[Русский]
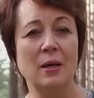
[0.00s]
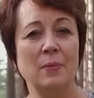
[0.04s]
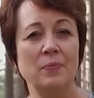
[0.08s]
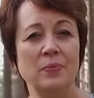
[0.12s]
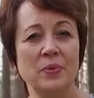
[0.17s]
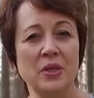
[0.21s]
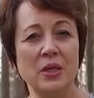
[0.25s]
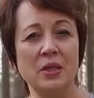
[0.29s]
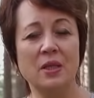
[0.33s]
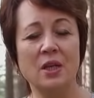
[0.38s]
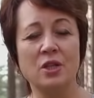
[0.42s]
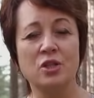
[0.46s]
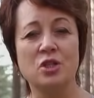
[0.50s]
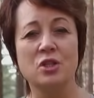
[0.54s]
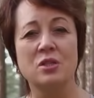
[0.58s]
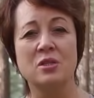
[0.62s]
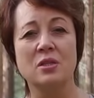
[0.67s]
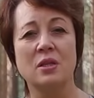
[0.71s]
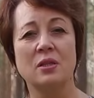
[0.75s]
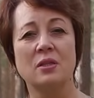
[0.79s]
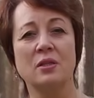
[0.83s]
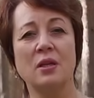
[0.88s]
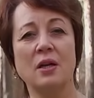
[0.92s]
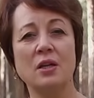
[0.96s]
и наша
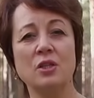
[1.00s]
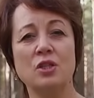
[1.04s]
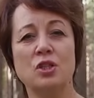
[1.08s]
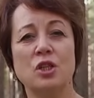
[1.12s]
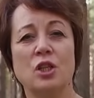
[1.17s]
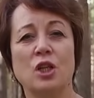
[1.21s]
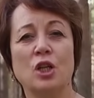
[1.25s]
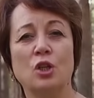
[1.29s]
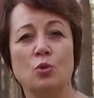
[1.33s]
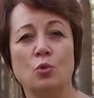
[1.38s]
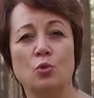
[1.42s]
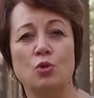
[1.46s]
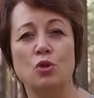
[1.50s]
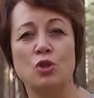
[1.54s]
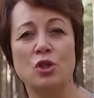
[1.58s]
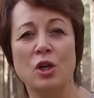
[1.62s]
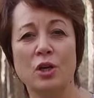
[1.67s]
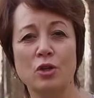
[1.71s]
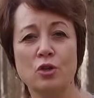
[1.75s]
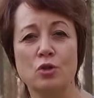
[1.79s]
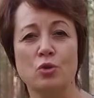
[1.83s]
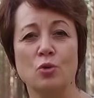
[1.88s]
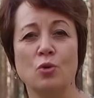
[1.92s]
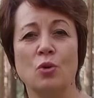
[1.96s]
задача эту
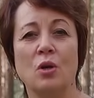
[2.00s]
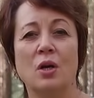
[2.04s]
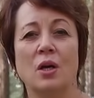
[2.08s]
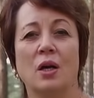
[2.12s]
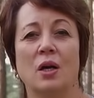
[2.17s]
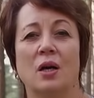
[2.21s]
чашу